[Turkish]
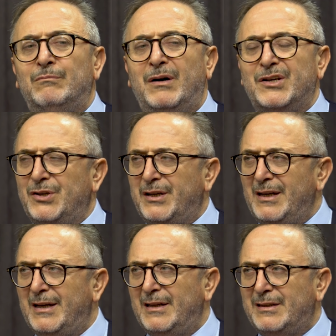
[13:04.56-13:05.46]

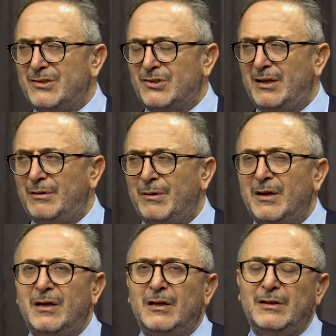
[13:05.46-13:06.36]
başarıyla neticelenip
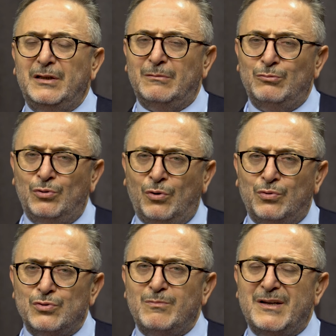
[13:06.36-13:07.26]

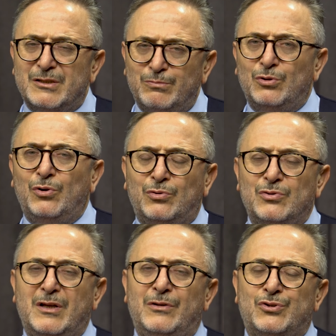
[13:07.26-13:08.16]
29 Mayıs
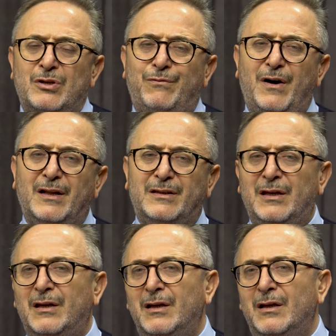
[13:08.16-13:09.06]
1453'te
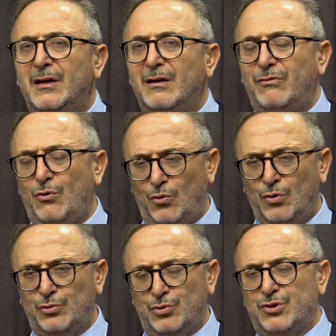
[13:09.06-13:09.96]
Fatih ve
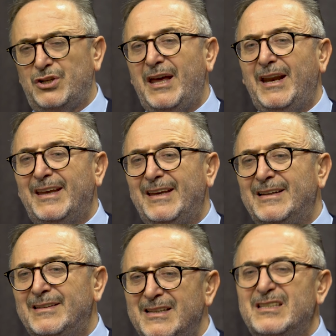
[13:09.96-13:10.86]
ordusu şehre
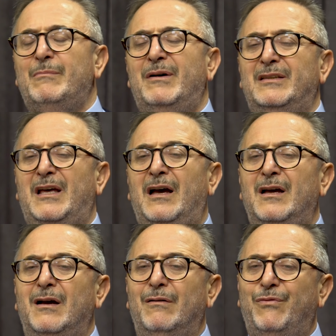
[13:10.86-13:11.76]
girdiği zaman da
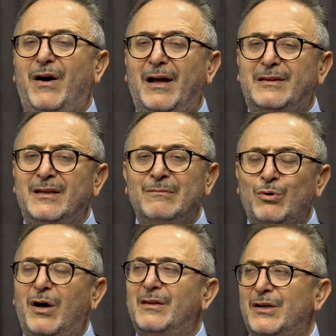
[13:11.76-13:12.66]
Fatih'in
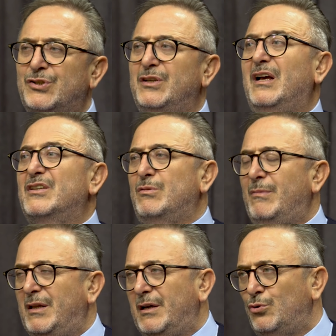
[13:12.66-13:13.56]
bu anlayışın
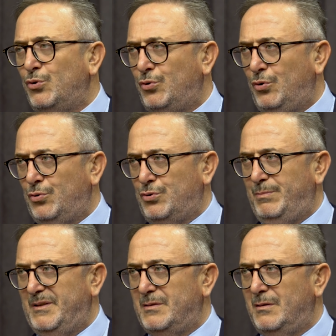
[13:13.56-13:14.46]
yansımalarını görüyoruz
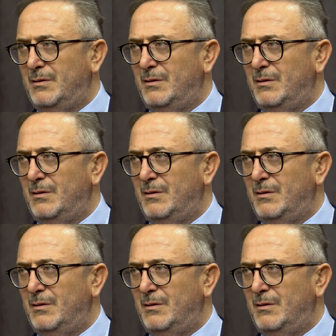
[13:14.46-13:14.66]
biz